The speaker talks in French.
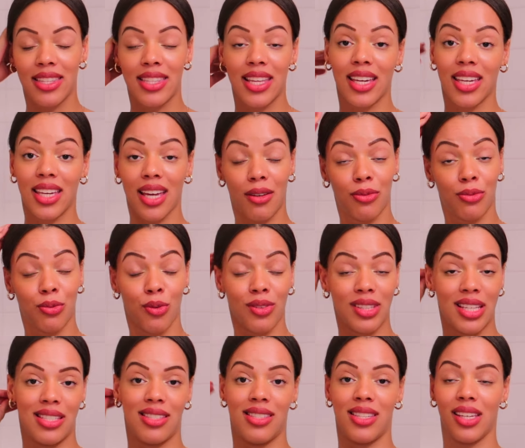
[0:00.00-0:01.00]
dès qu'elles font
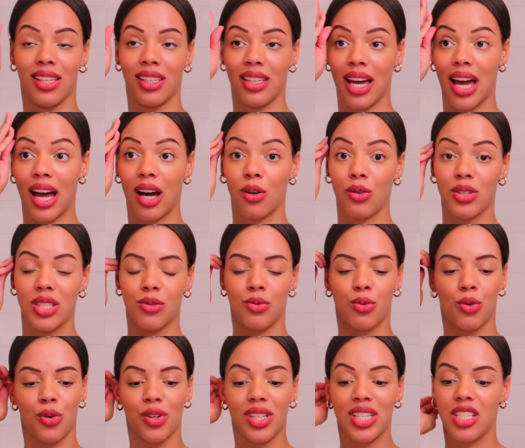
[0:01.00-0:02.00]
des écarts au
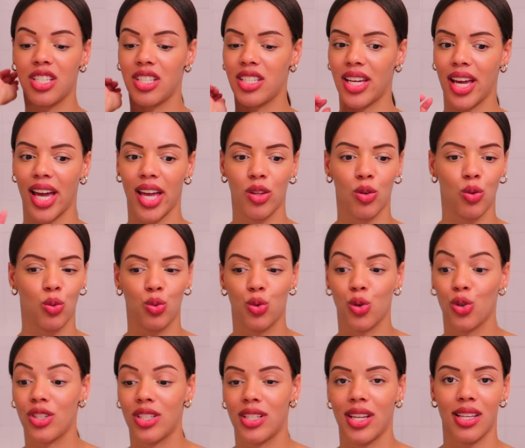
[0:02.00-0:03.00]
niveau hygiène ou
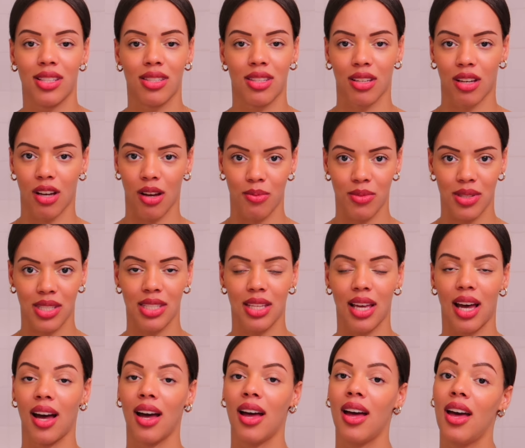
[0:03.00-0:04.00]
de gestes comme
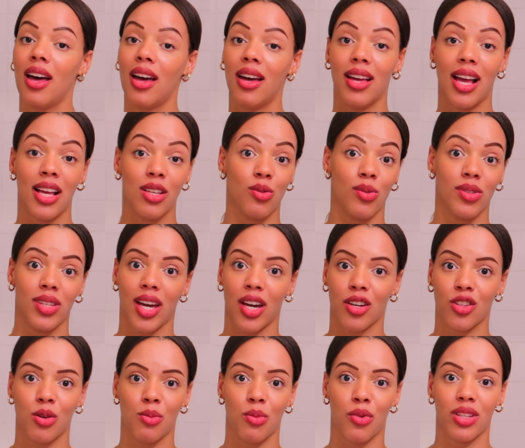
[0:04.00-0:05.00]
ça, elles ont
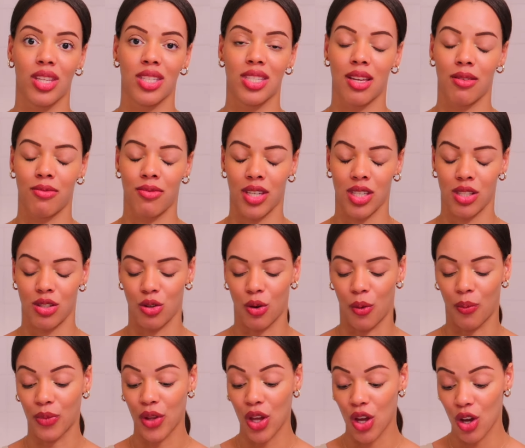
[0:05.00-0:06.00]
directement des infections.